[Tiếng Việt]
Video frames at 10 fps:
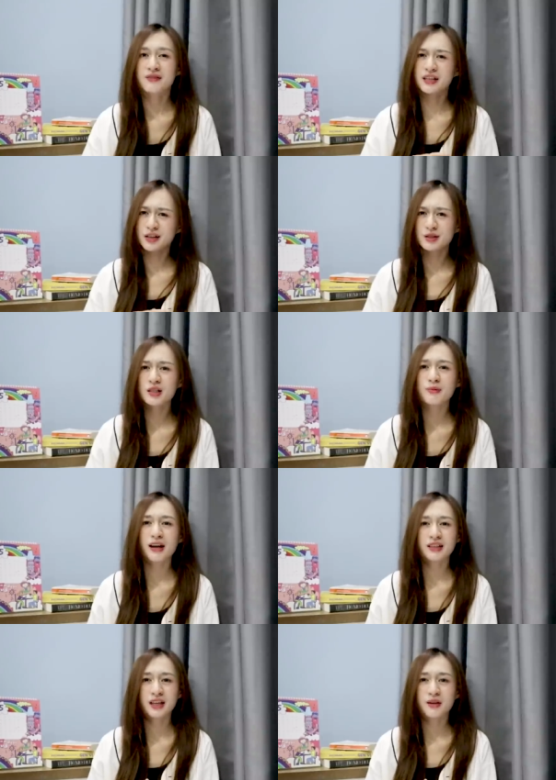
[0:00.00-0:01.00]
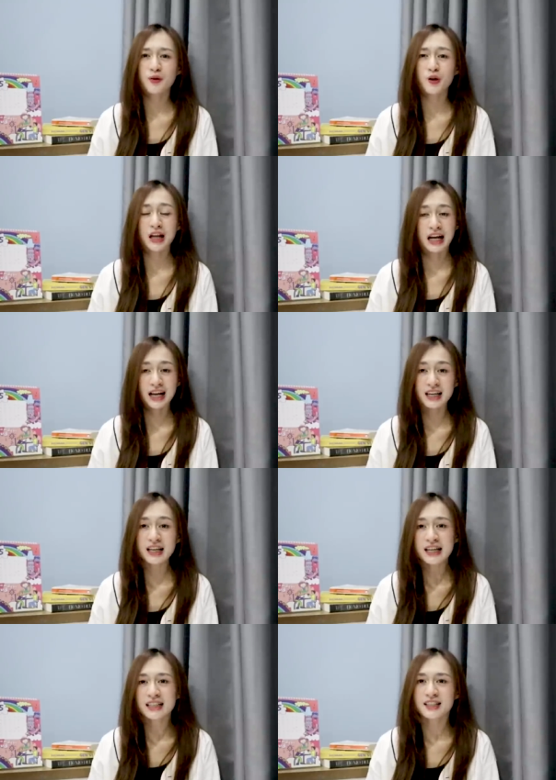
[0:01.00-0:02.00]
Và nếu như các bạn thấy video này hay
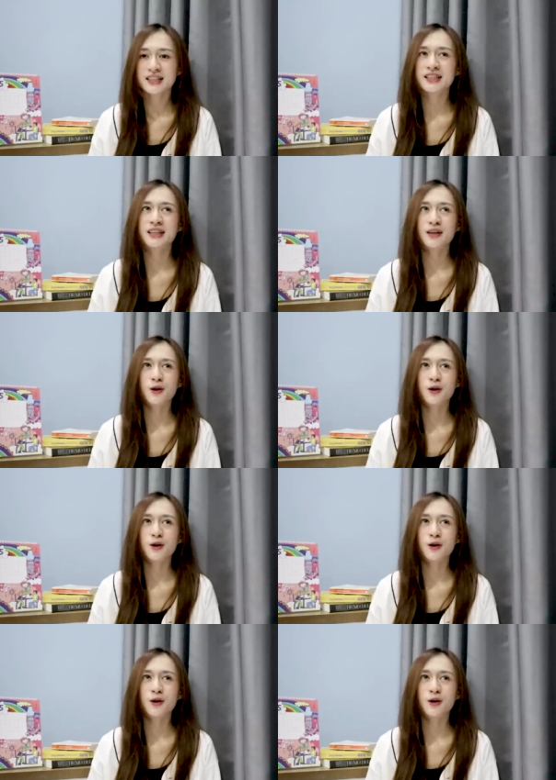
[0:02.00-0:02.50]
ấy, thì ờ,